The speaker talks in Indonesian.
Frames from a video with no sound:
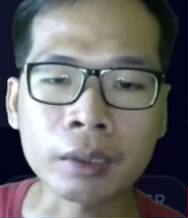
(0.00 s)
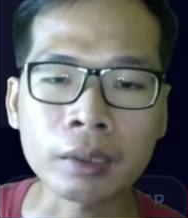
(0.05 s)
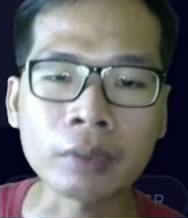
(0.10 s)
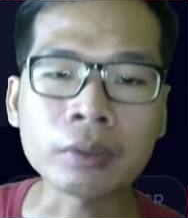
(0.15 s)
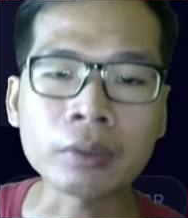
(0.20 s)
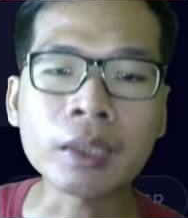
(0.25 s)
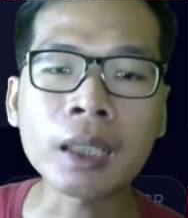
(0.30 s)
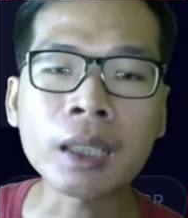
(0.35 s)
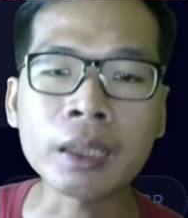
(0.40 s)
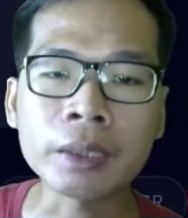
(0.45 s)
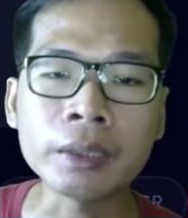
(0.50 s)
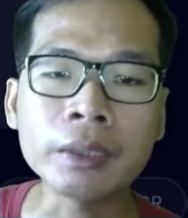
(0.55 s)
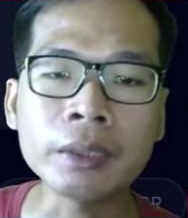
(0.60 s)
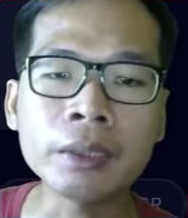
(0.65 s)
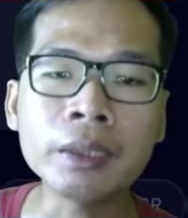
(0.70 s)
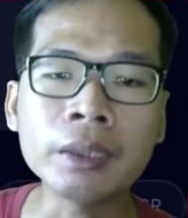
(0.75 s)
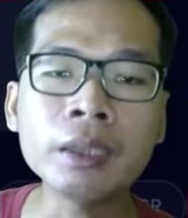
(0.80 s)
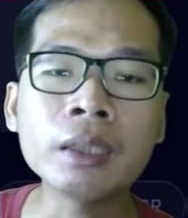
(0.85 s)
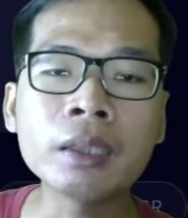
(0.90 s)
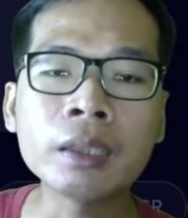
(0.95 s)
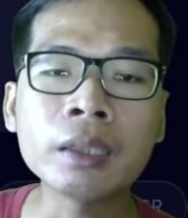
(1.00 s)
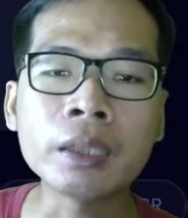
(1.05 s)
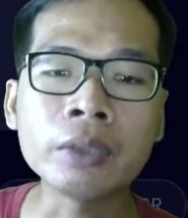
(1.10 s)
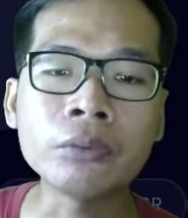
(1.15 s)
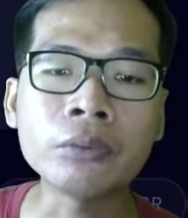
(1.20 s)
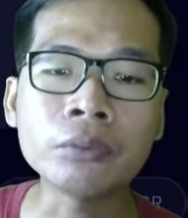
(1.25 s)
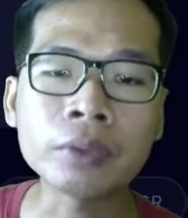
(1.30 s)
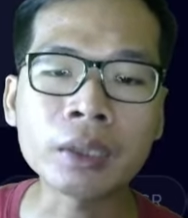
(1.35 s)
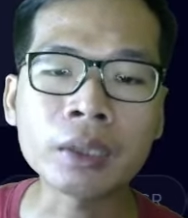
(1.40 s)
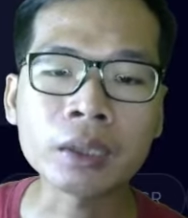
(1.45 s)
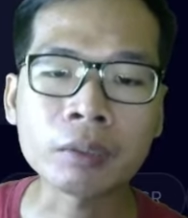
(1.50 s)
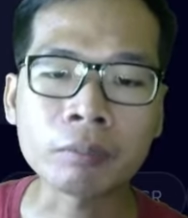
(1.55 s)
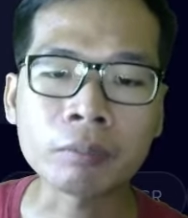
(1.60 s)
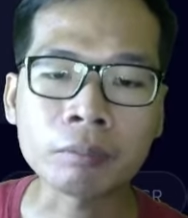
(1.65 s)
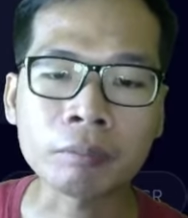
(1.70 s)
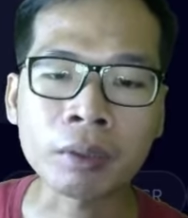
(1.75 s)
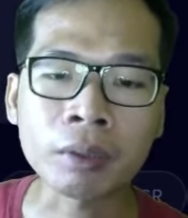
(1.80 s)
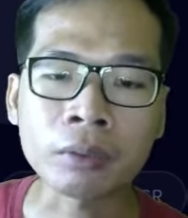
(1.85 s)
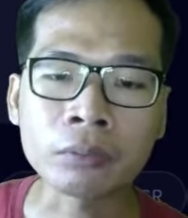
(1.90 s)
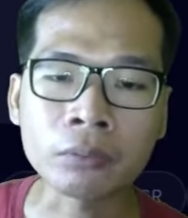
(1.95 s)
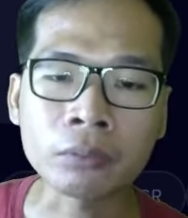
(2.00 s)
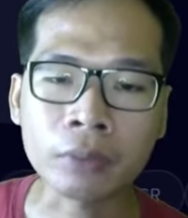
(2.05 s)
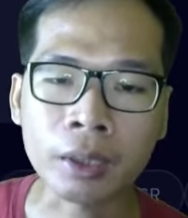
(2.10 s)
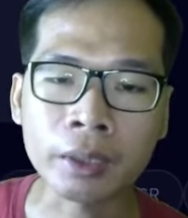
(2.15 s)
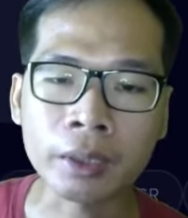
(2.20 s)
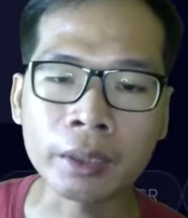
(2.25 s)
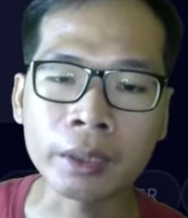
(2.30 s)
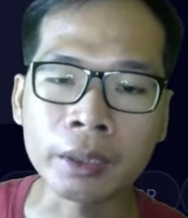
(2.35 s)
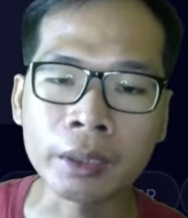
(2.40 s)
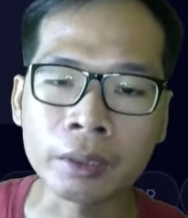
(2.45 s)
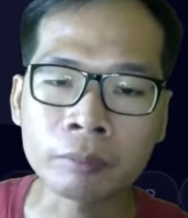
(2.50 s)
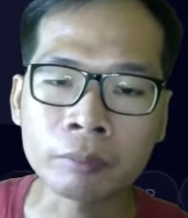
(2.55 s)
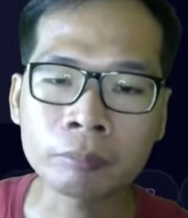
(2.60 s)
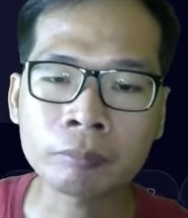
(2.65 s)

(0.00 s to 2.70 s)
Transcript: tahunya hal ini di induknya teman-teman untuk HD ini